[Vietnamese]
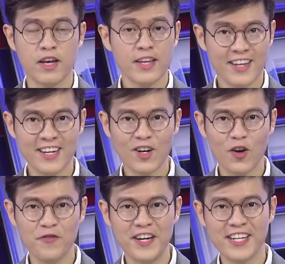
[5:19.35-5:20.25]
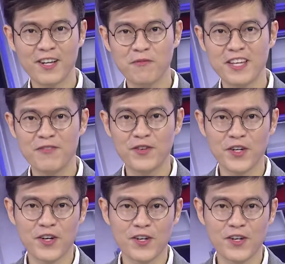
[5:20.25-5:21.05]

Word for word: Kính thưa quý vị, thông tin vừa rồi